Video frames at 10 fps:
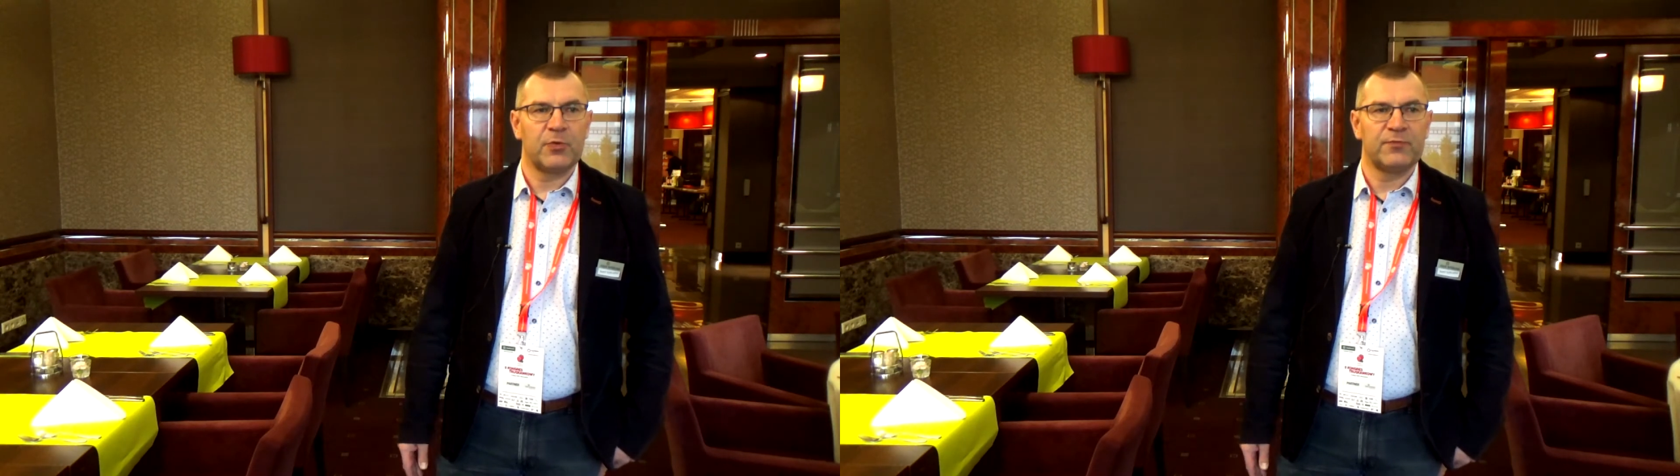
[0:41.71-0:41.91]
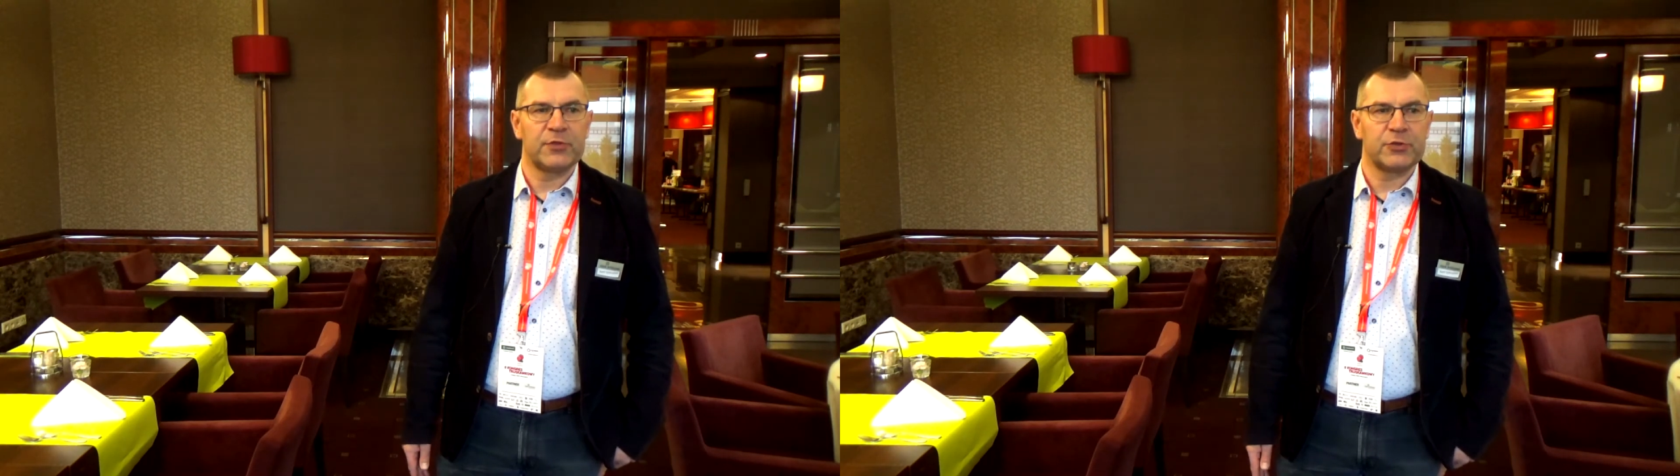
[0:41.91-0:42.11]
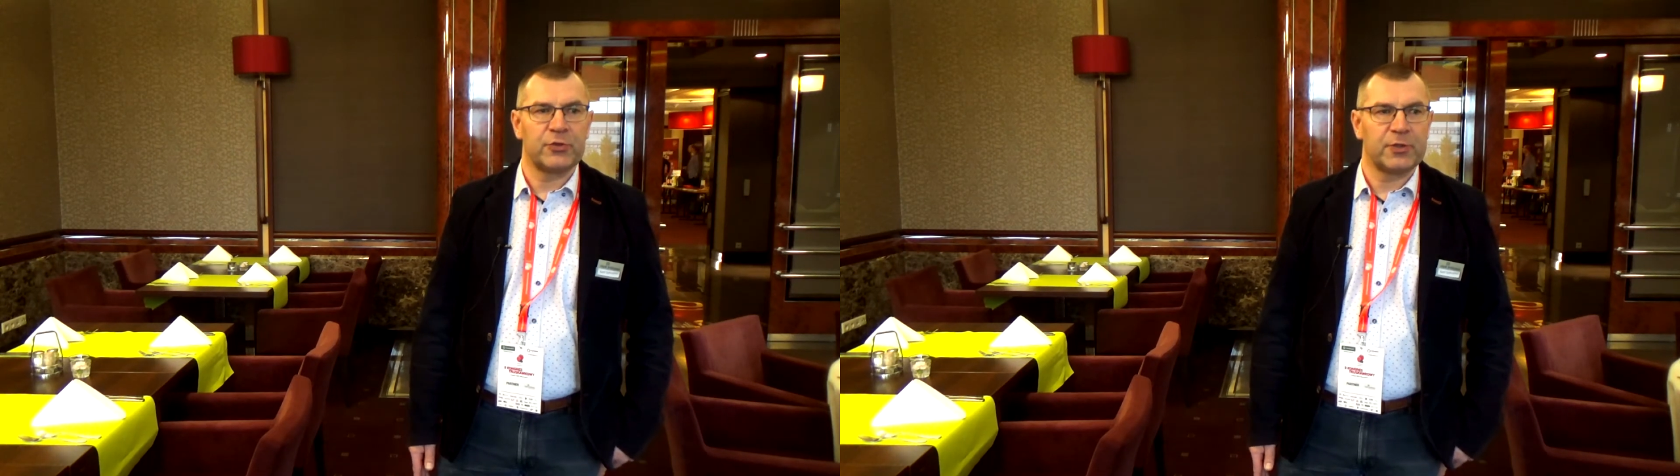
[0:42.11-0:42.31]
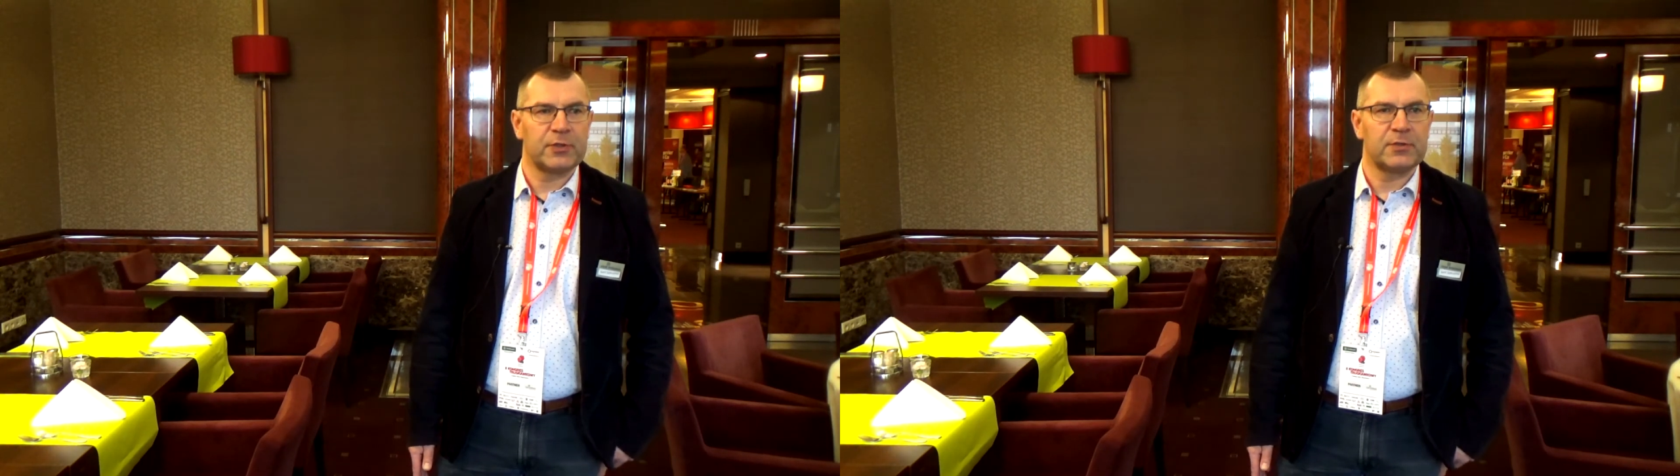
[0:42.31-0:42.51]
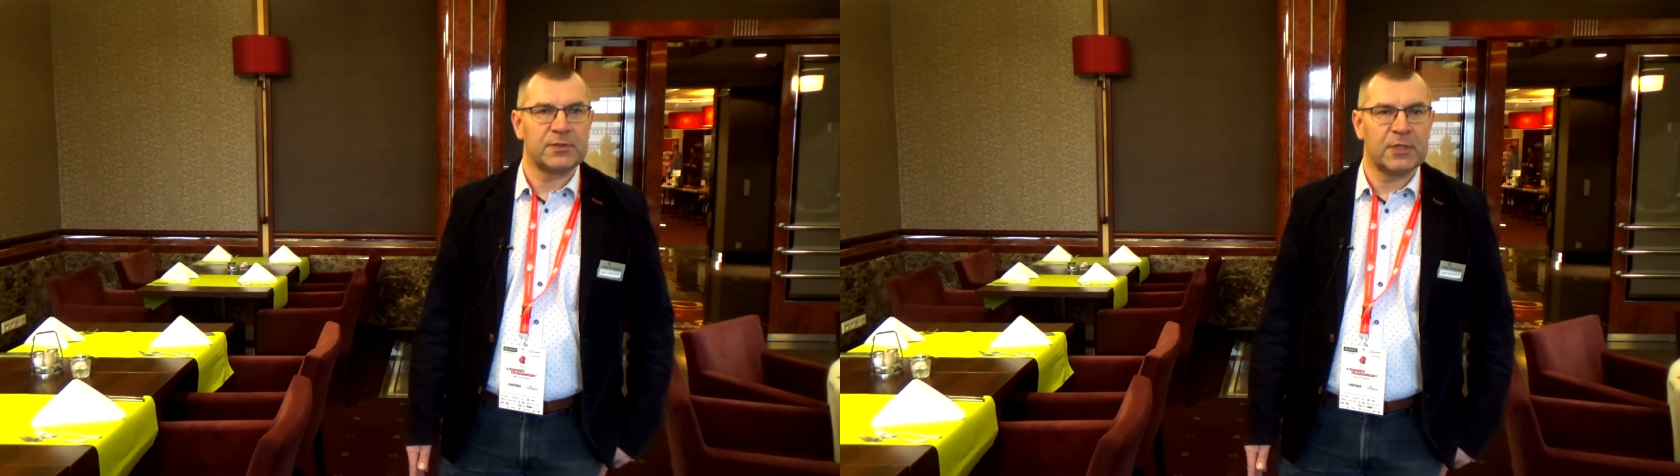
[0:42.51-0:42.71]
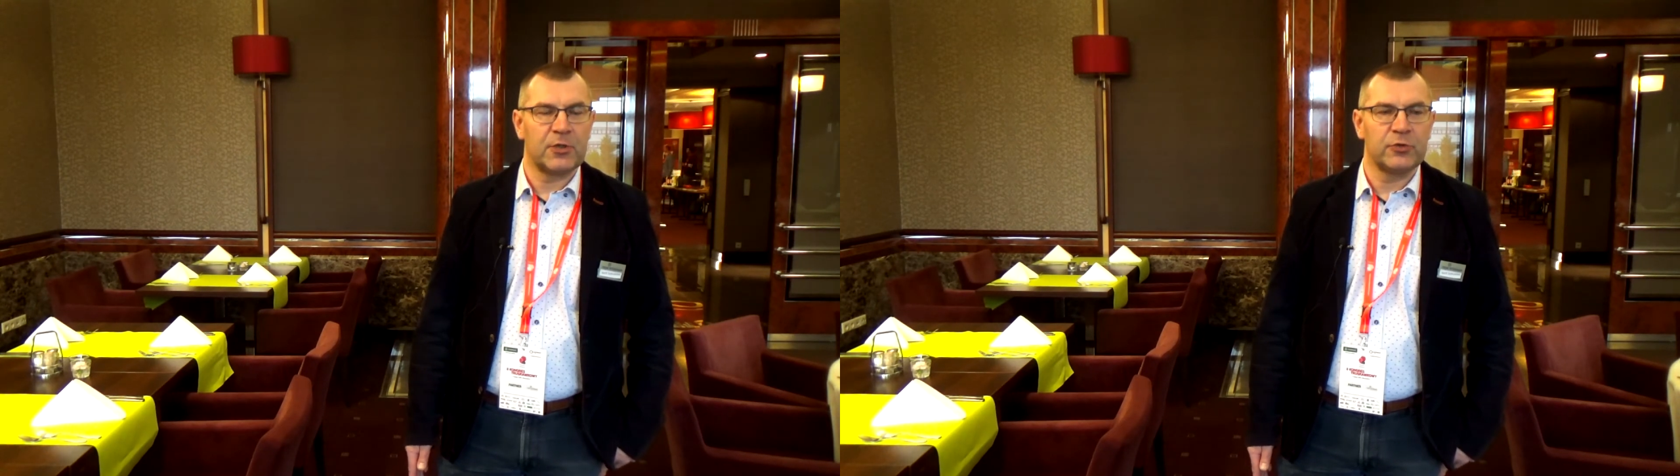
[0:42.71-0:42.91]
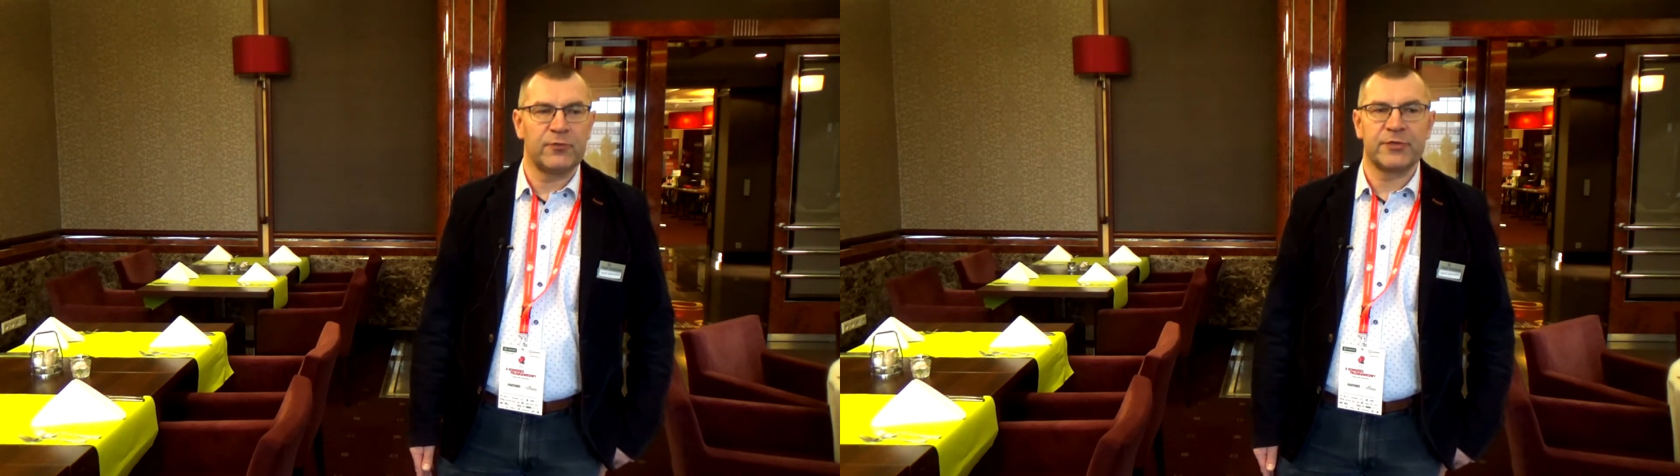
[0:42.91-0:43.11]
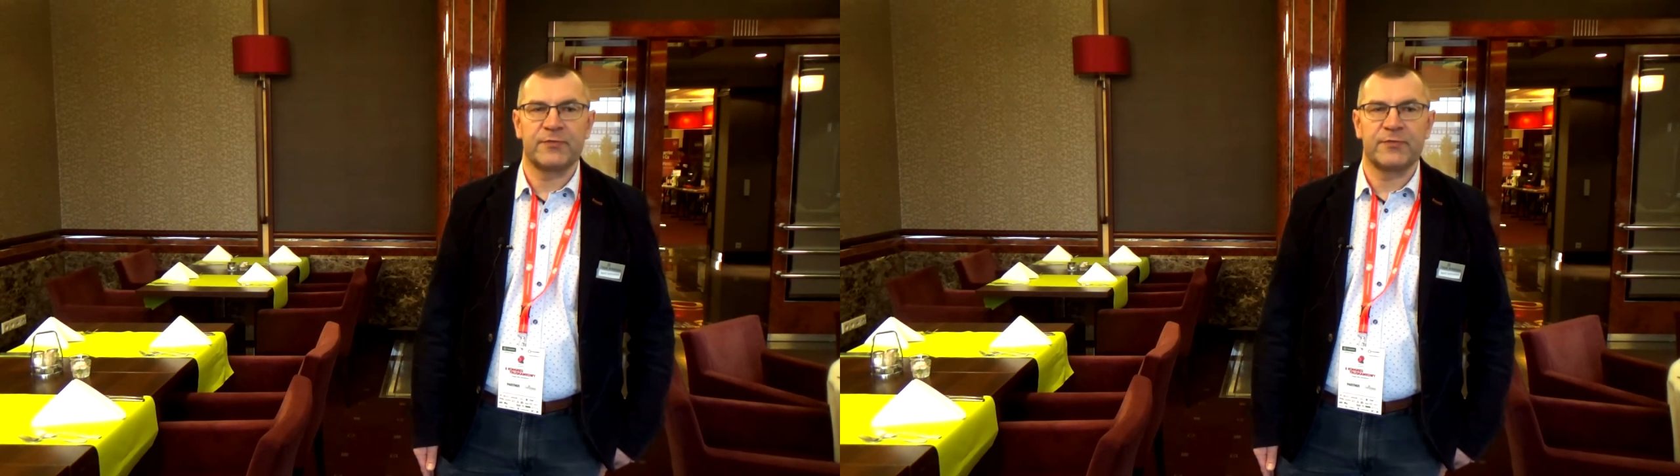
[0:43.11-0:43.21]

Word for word: podwyższonych zagonów,